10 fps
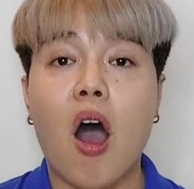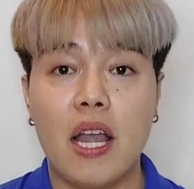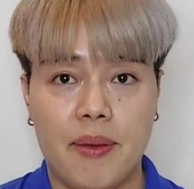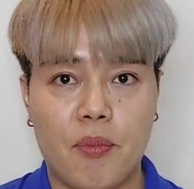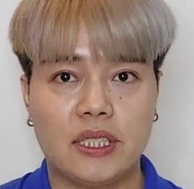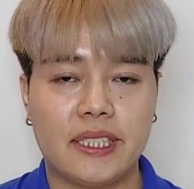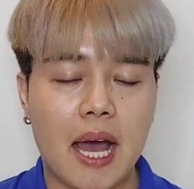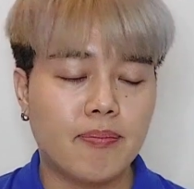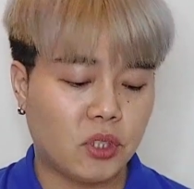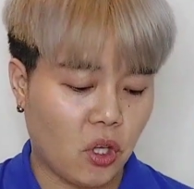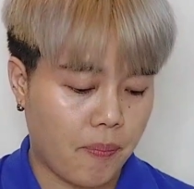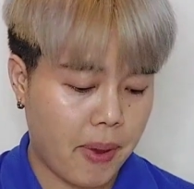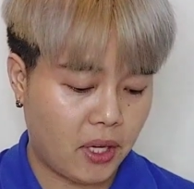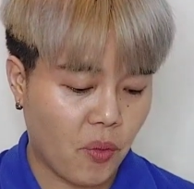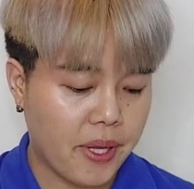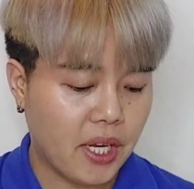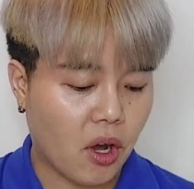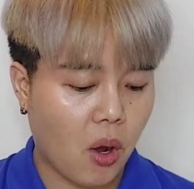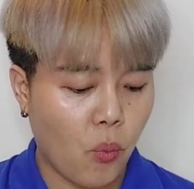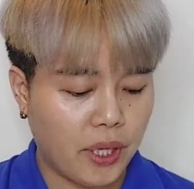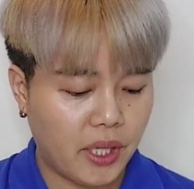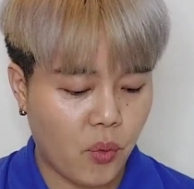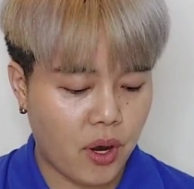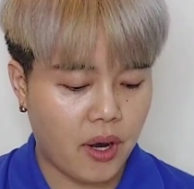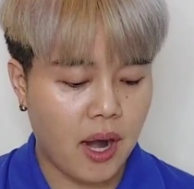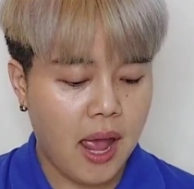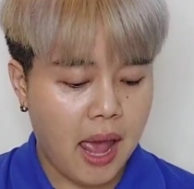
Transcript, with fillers: m อ n ล o ม a n ต e b ส่วนเบรต้องไปกลิ่นของเวิเวอร์